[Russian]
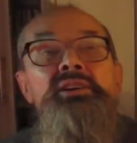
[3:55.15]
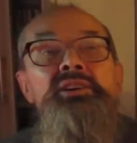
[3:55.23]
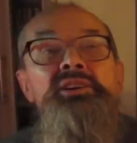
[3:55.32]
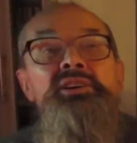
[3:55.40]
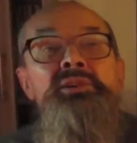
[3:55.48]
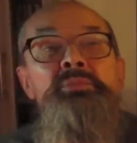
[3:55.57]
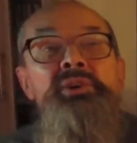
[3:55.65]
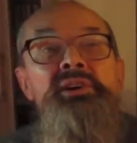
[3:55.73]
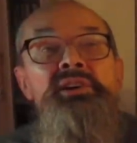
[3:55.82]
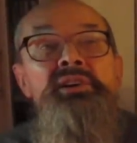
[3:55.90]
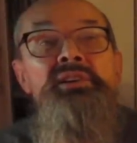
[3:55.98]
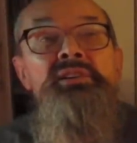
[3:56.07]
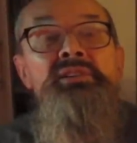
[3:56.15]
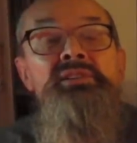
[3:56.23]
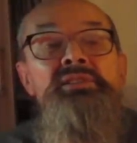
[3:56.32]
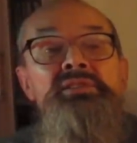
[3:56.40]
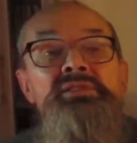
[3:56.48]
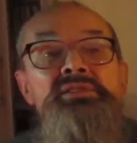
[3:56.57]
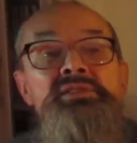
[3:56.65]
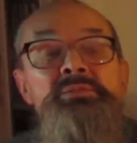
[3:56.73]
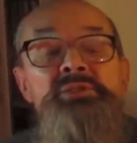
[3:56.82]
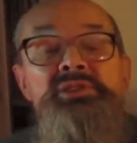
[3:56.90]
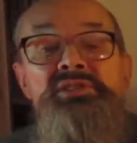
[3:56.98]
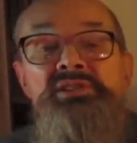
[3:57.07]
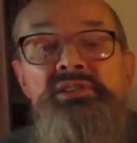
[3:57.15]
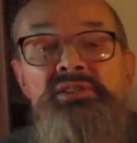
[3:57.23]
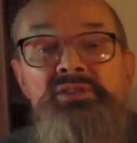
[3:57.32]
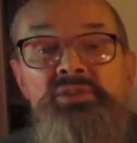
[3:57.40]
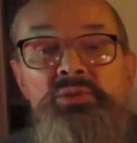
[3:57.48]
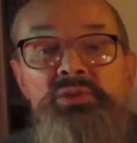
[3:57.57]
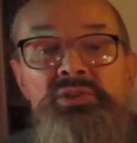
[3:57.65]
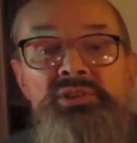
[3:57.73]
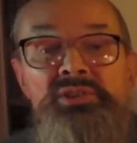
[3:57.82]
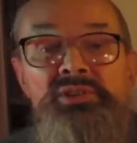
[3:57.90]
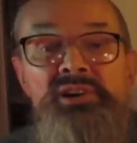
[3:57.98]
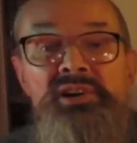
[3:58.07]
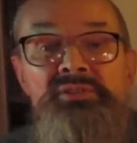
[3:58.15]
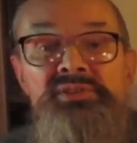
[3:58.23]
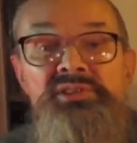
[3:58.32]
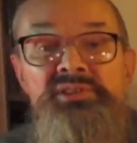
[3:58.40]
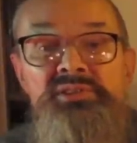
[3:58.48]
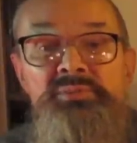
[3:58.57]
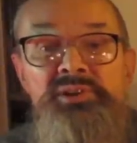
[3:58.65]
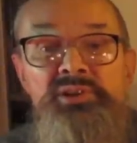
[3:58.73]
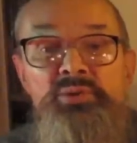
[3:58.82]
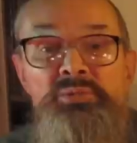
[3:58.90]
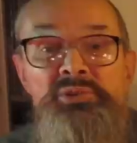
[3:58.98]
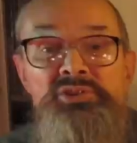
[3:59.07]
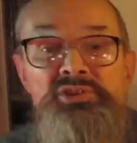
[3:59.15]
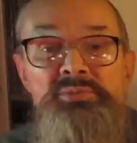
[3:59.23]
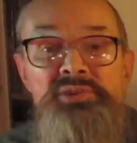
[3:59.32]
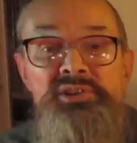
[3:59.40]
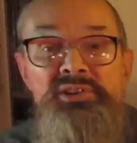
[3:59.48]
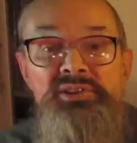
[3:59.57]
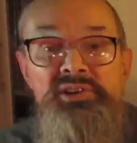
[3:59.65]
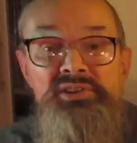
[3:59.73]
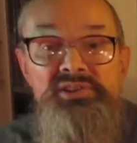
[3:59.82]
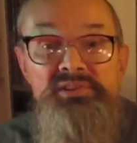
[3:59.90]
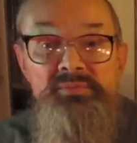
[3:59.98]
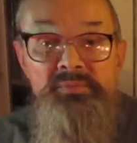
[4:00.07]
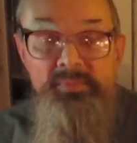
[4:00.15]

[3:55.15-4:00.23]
ноябре 70 -го года, да, а в сентябре умер Джимми Хендрикс.